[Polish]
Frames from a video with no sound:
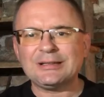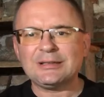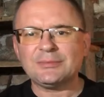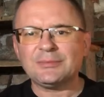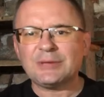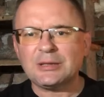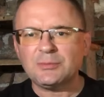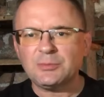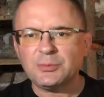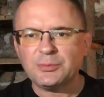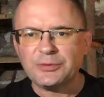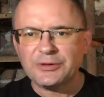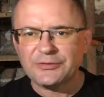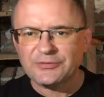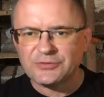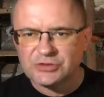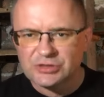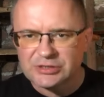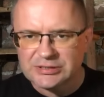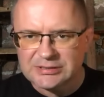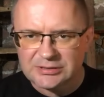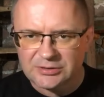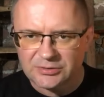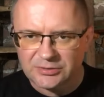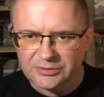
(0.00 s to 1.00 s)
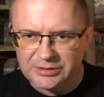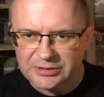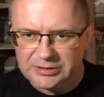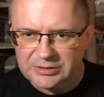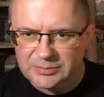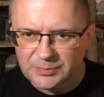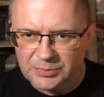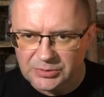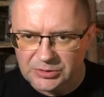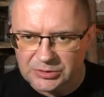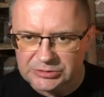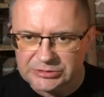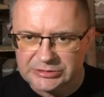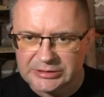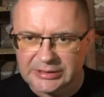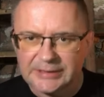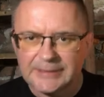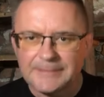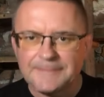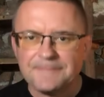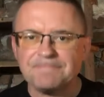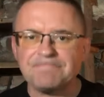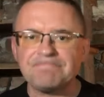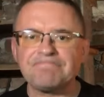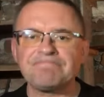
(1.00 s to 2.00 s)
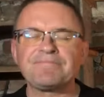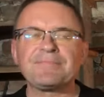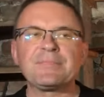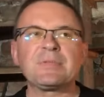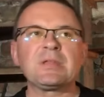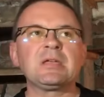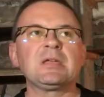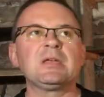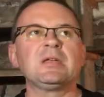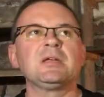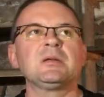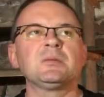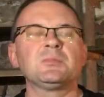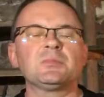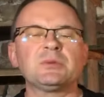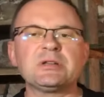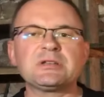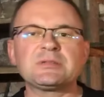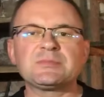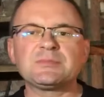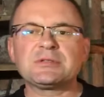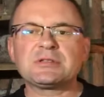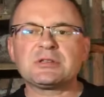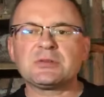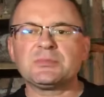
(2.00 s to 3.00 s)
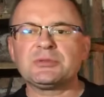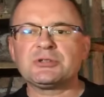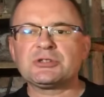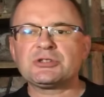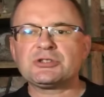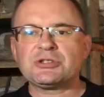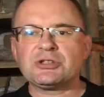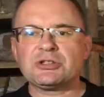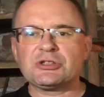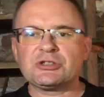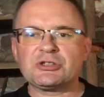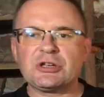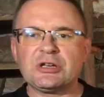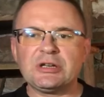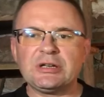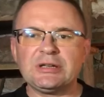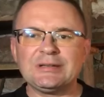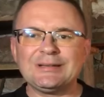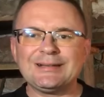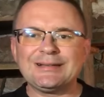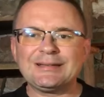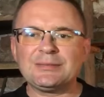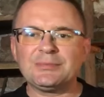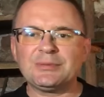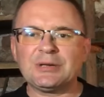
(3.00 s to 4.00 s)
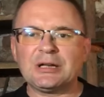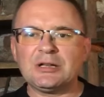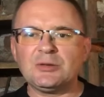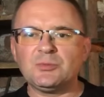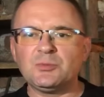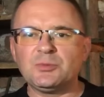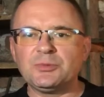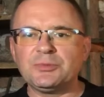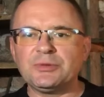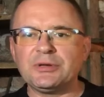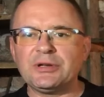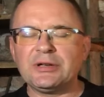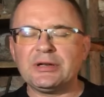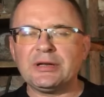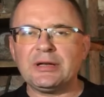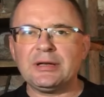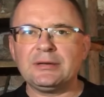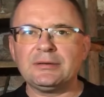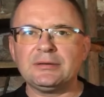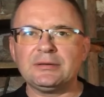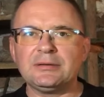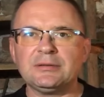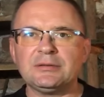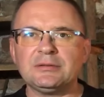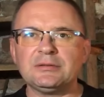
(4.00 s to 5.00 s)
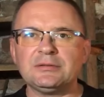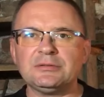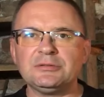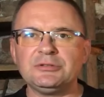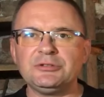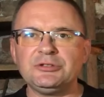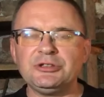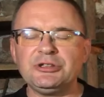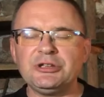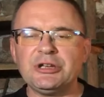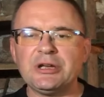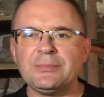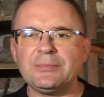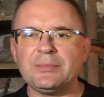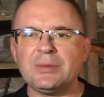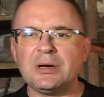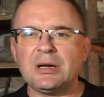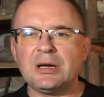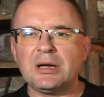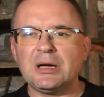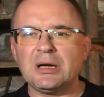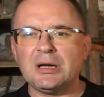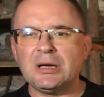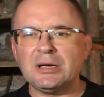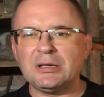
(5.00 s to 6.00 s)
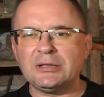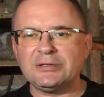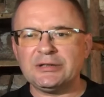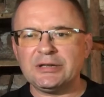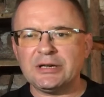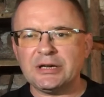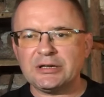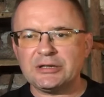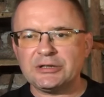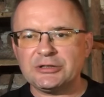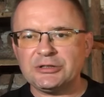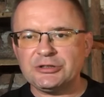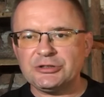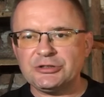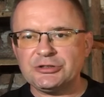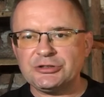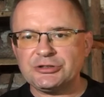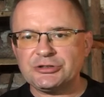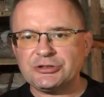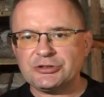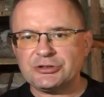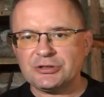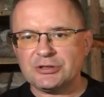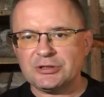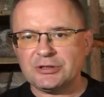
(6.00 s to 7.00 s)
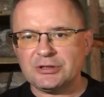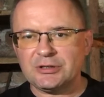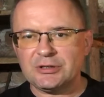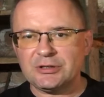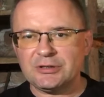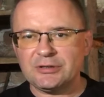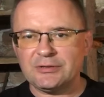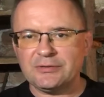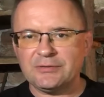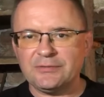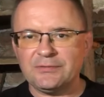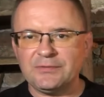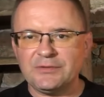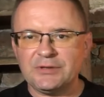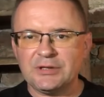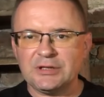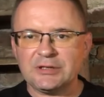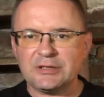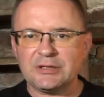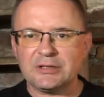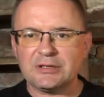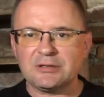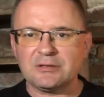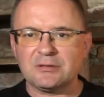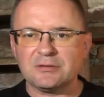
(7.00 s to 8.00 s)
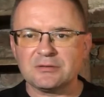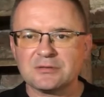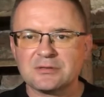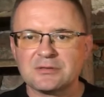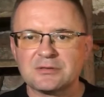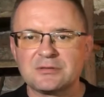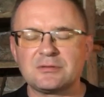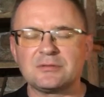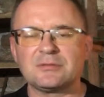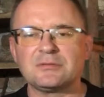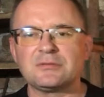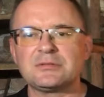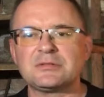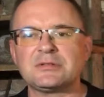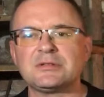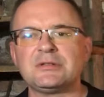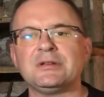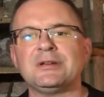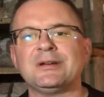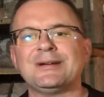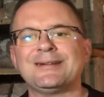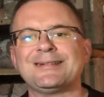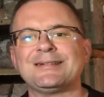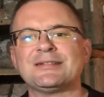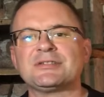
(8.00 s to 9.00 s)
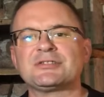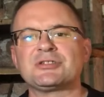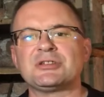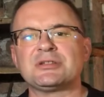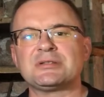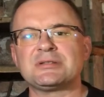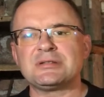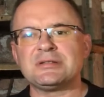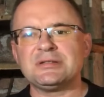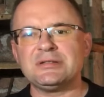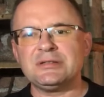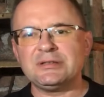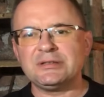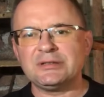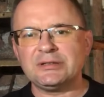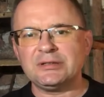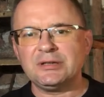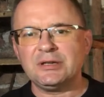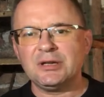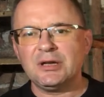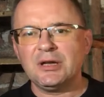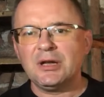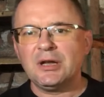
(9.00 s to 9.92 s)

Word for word: tym albumie wszystko jest proste, powiedzmy sobie szczerze, na tym albumie e, nie ma jakichś e, wielkich konstrukcji aranżacyjnych,